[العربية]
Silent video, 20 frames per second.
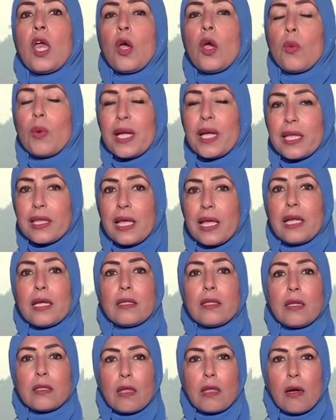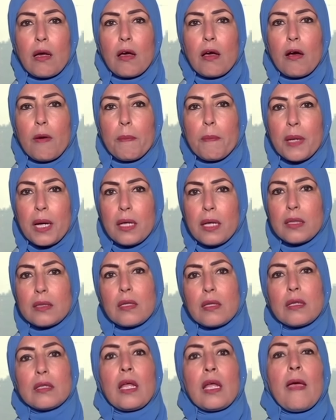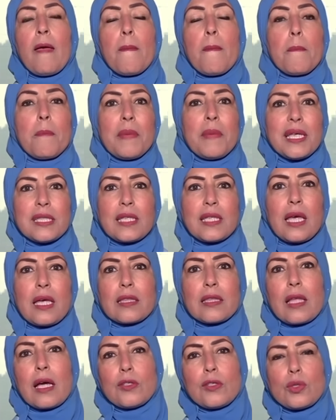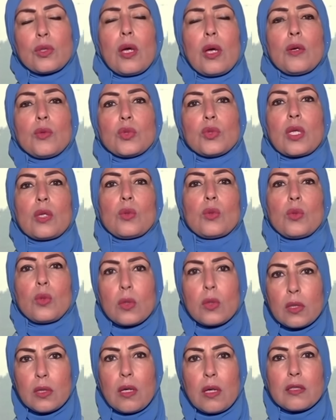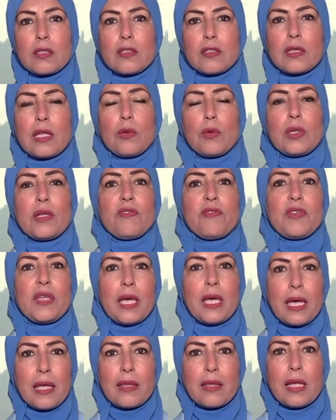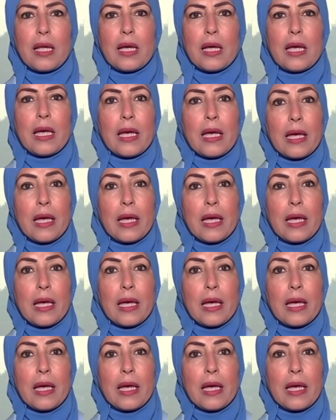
ولذلك نترقب ايضا ما سيتخذه صندوق النقد الدولي في هذا